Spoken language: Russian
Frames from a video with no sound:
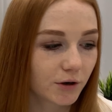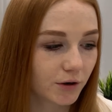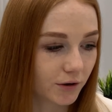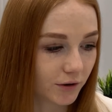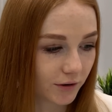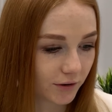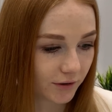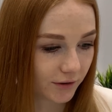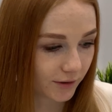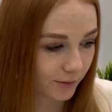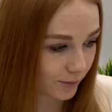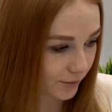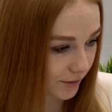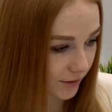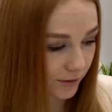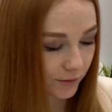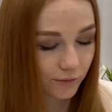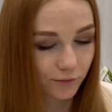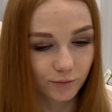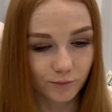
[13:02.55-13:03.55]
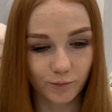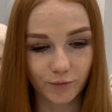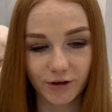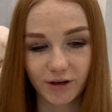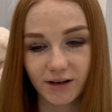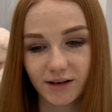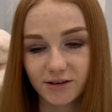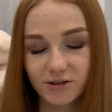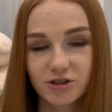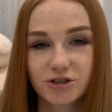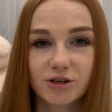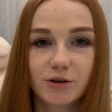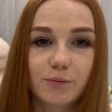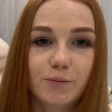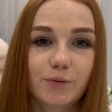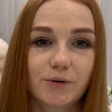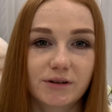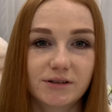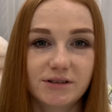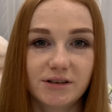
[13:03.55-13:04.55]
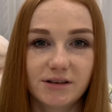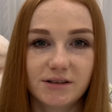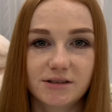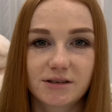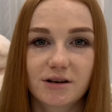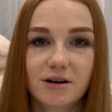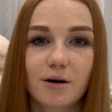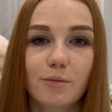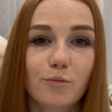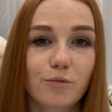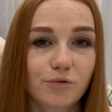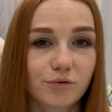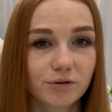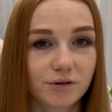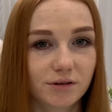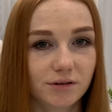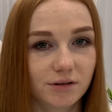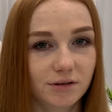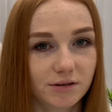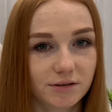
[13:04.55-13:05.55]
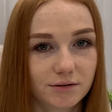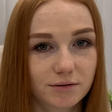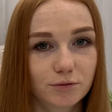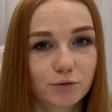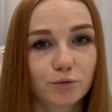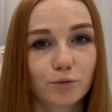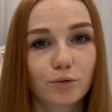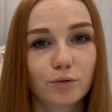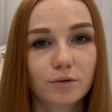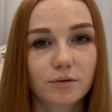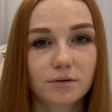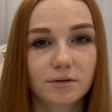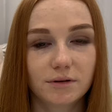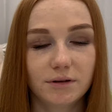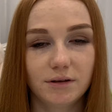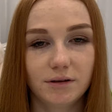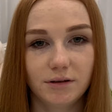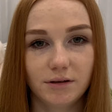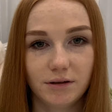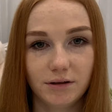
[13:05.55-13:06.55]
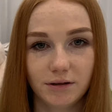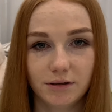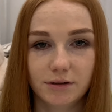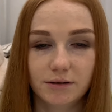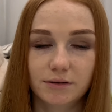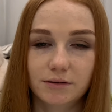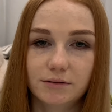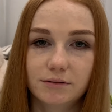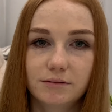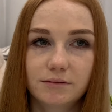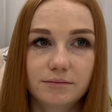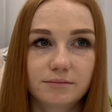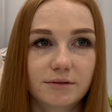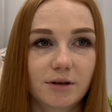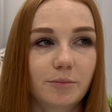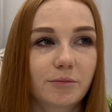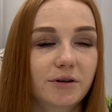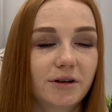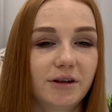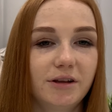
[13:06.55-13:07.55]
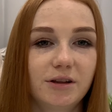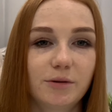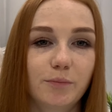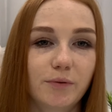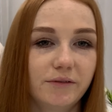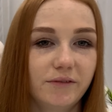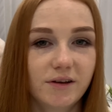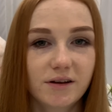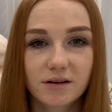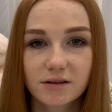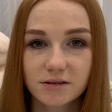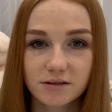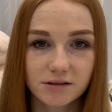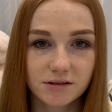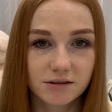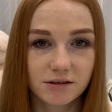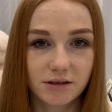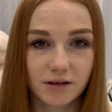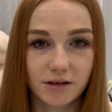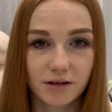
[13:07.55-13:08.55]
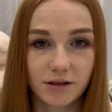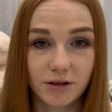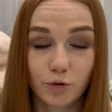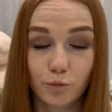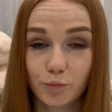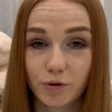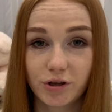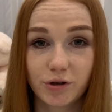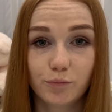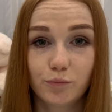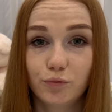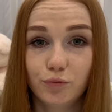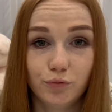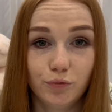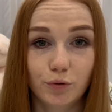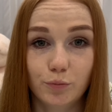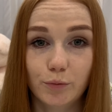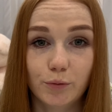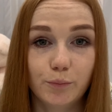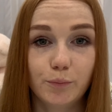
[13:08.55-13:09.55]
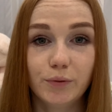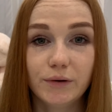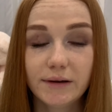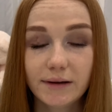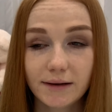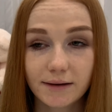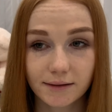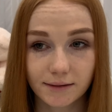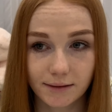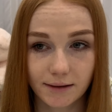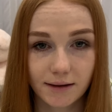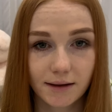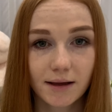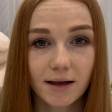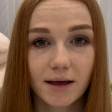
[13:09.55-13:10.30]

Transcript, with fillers: Э, я тут, мне легче протереть комоды, стол и там какие-то поверхности, и у меня не будет дома пыли, да,